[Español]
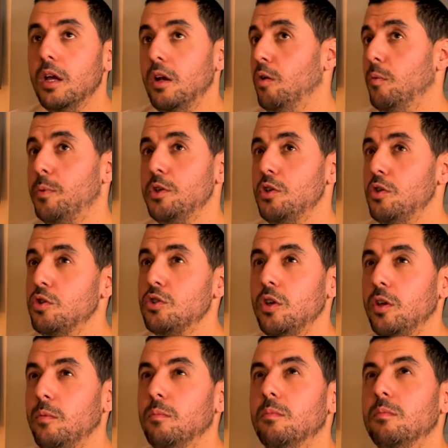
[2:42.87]
Luego, pues yo no
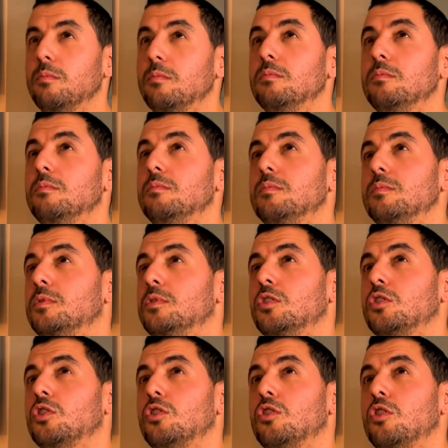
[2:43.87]
soy. Mm, mm,
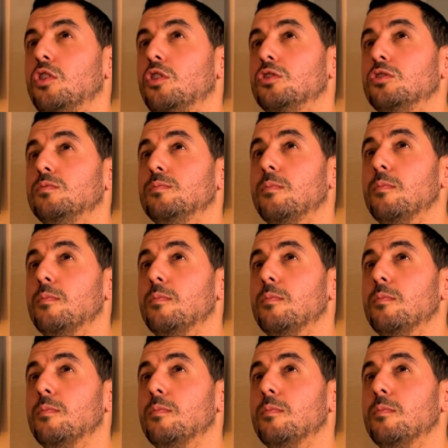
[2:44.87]
nosotros